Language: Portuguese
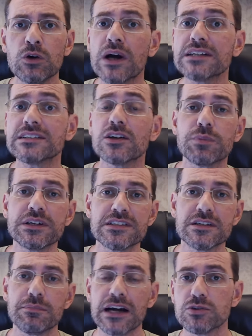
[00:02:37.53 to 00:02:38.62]
quais são os
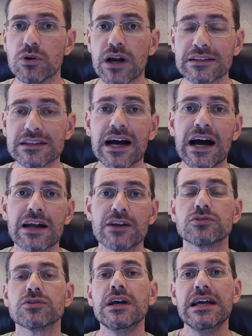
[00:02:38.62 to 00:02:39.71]
principais
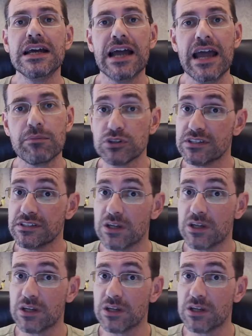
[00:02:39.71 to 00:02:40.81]
locatários, é a posição
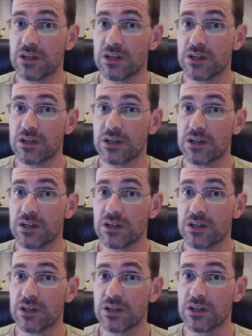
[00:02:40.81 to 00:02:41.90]
se
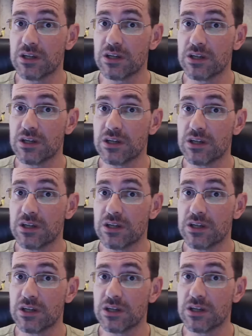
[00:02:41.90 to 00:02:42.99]
tem ou não tem
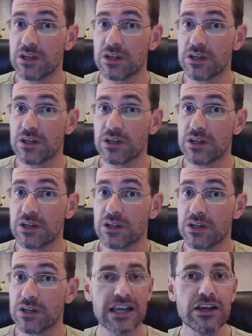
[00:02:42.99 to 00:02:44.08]
alavancagem, se você pode
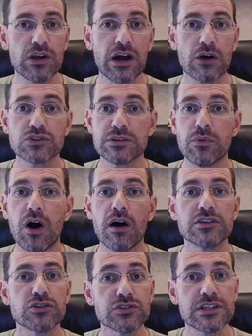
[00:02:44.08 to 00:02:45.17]
entrar ali, olhar os
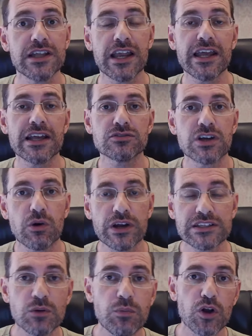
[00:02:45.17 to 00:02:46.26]
imóveis, os endereços e
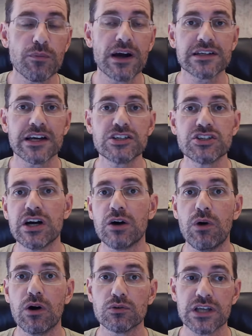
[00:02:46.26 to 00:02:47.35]
conhecer um pouco mais da
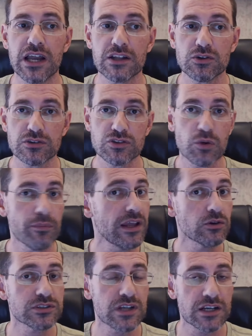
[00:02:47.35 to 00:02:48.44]
região. Alguns relatórios são meio
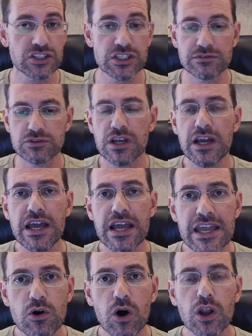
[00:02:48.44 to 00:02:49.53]
ilustrativos
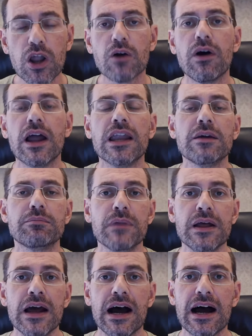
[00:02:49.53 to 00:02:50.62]
e colocam ali
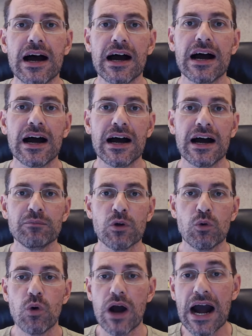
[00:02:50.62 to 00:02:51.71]
a, a, a,
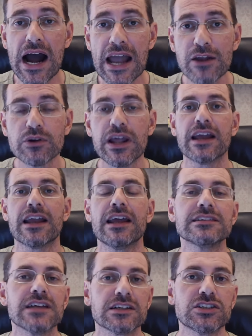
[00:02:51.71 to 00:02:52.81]
o raio né, que
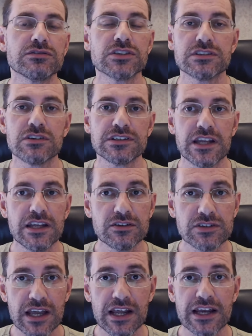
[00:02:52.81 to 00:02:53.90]
aqueles ativos estão
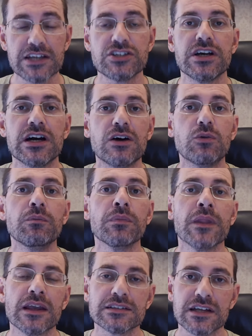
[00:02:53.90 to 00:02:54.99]
inseridos, aquela região
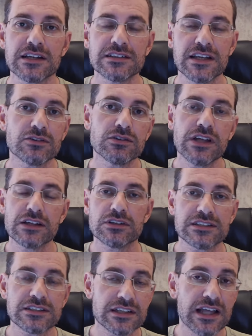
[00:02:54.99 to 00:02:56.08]
que está inserida dentro
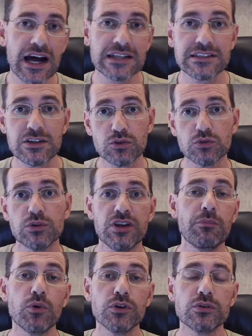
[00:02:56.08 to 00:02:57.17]
das cidades. Então, tudo
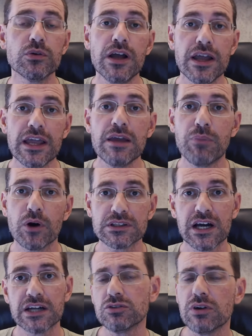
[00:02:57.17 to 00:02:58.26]
isso é muito
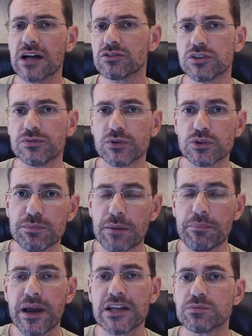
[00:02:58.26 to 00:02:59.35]
importante. No caso de fundos de
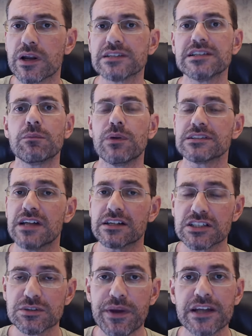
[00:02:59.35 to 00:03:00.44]
papéis, por exemplo, as
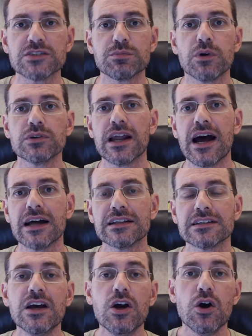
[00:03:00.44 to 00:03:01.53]
taxas médias
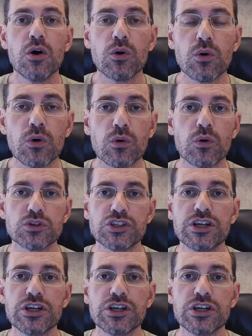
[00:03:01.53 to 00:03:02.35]
ponderadas, o, o